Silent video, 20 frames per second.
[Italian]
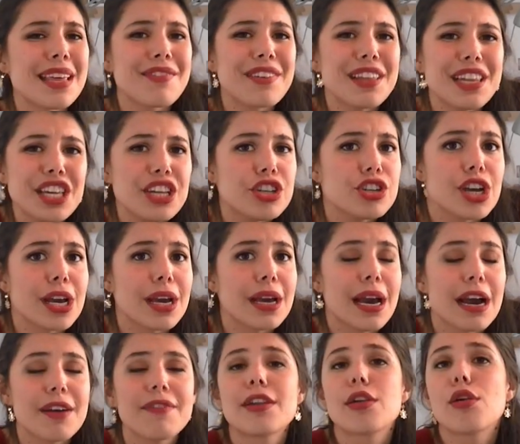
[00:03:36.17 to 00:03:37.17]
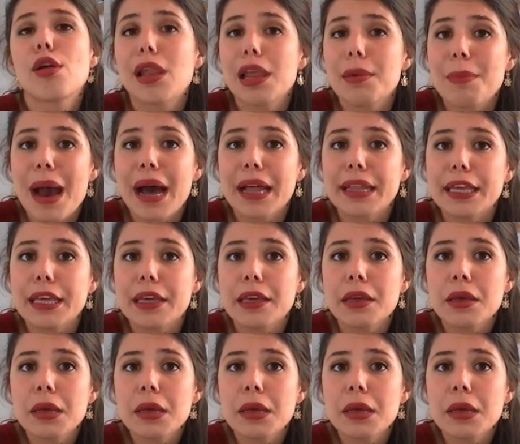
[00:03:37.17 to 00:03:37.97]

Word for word: felice averlo alle mani.